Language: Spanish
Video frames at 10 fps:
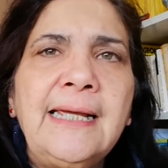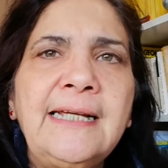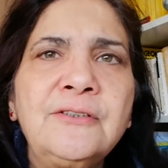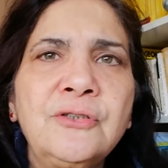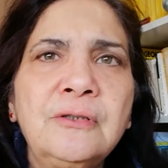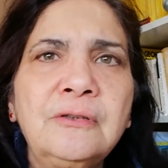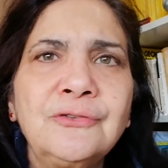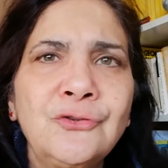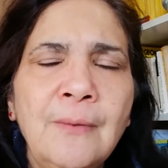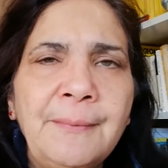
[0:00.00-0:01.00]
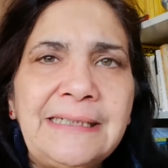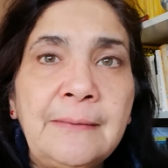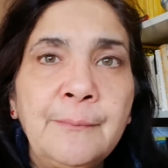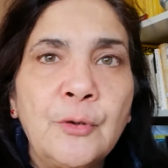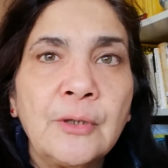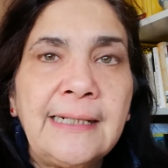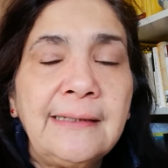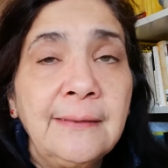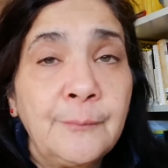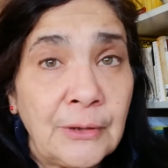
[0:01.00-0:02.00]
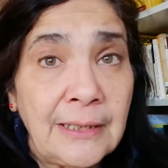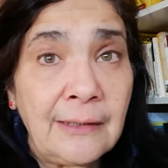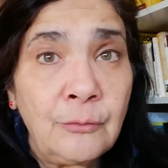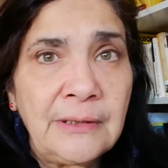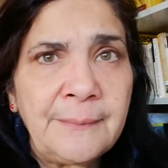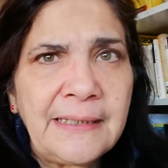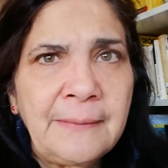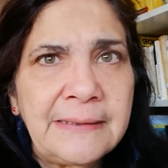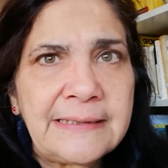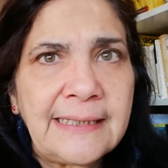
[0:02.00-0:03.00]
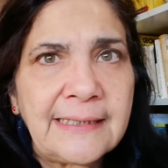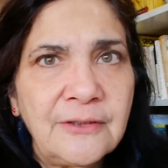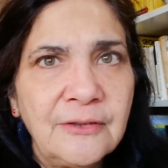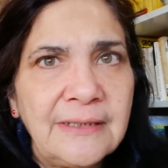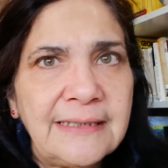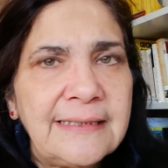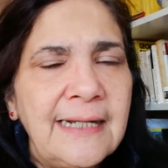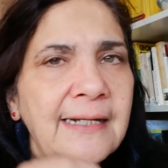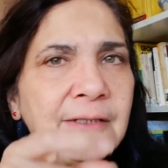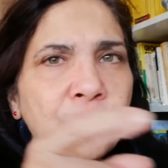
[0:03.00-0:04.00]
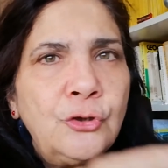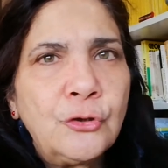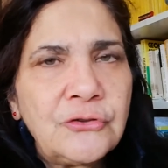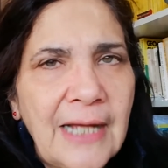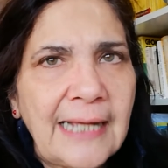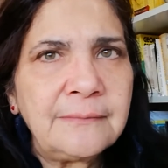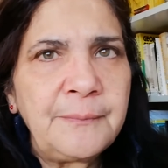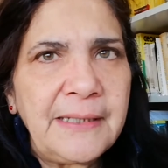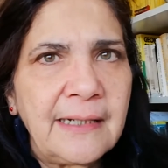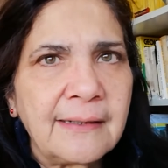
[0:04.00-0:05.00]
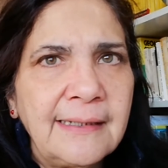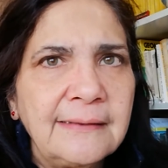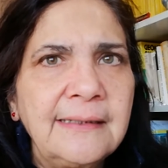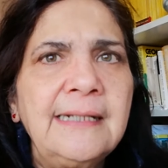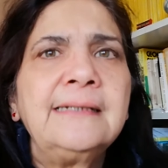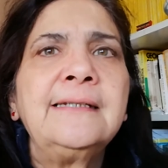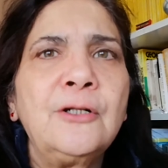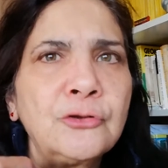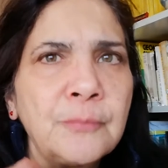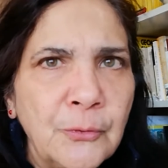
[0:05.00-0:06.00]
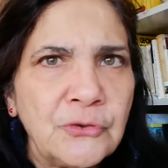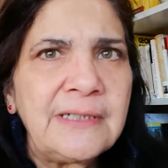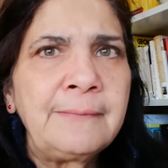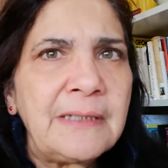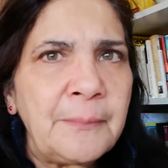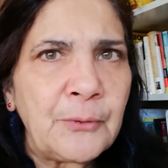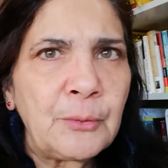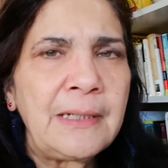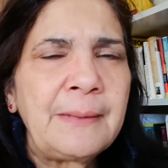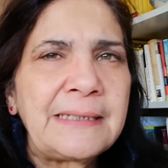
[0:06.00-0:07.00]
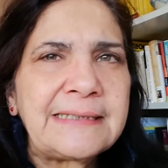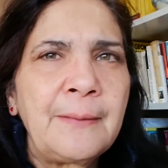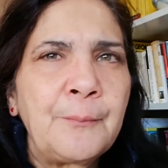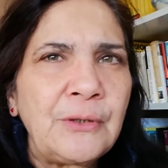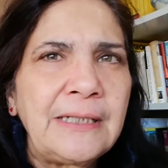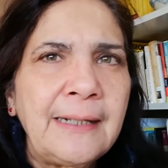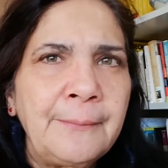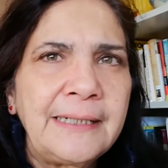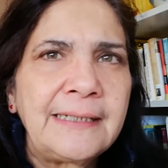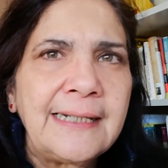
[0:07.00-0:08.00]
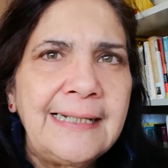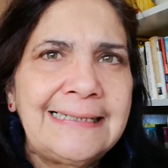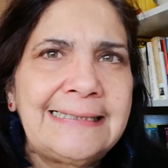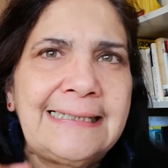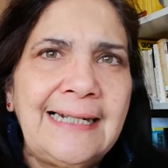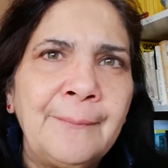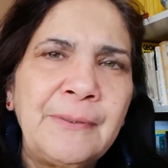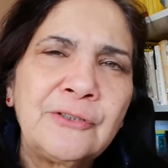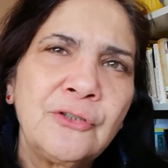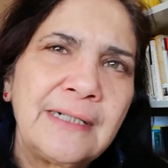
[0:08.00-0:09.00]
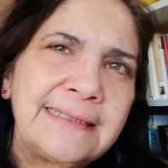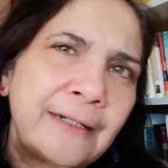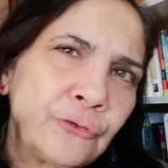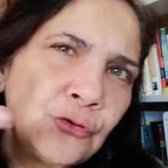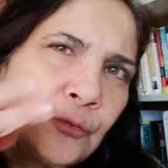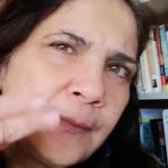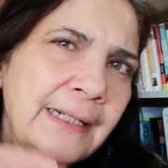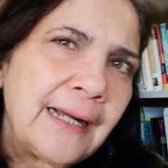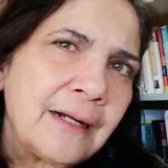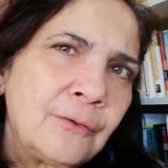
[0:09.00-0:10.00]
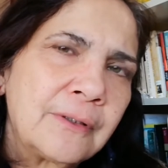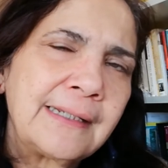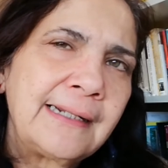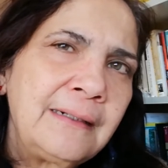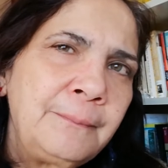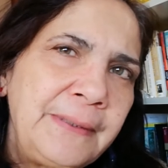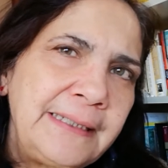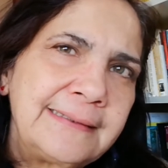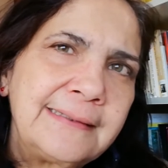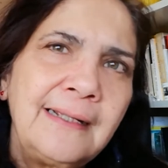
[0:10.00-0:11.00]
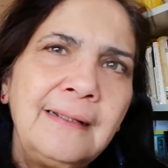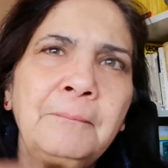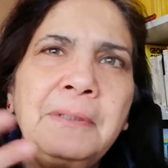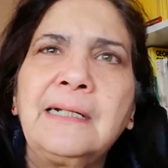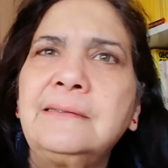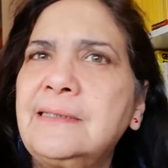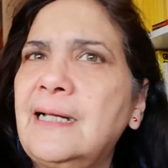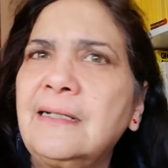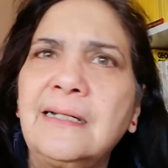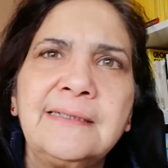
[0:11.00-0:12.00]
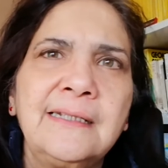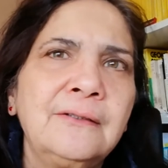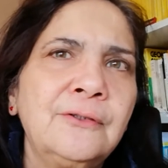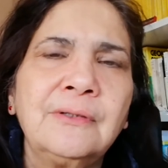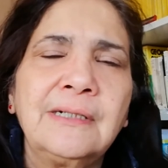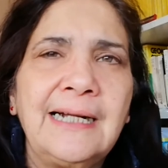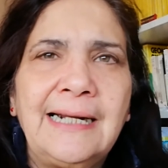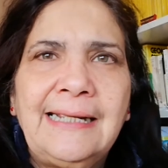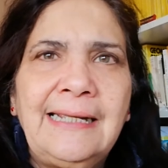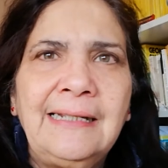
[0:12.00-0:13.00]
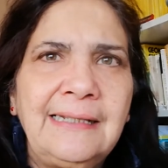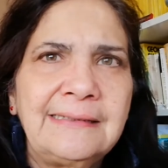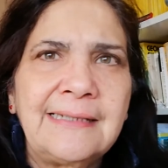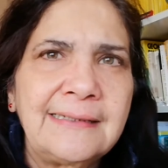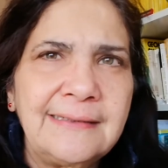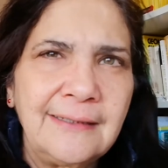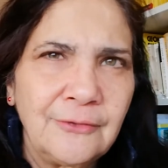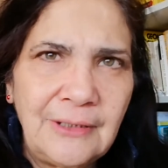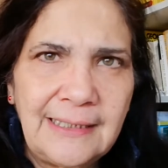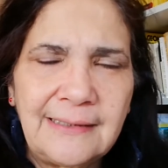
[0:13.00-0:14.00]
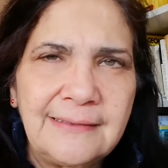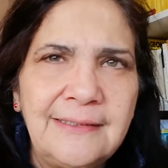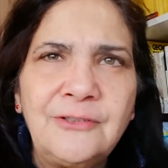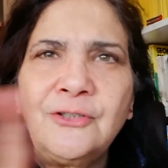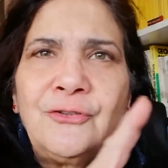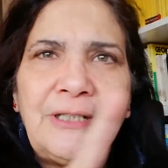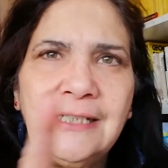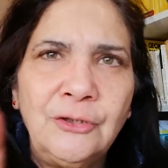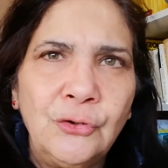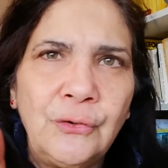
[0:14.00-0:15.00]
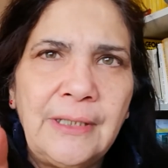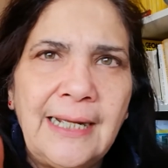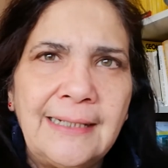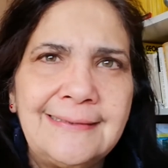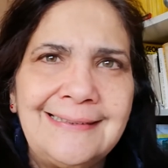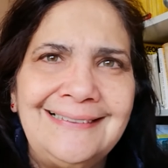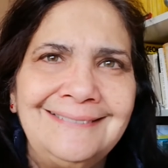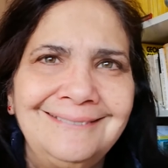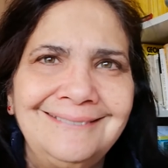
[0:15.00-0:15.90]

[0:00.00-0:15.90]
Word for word: Eso sumamente importante porque las últimas investigaciones nos advierten de los posibles problemas que pueden haber si la persona se acostumbra a cortar el pis para estar haciendo, cree que está haciendo el ejercicio y no es así.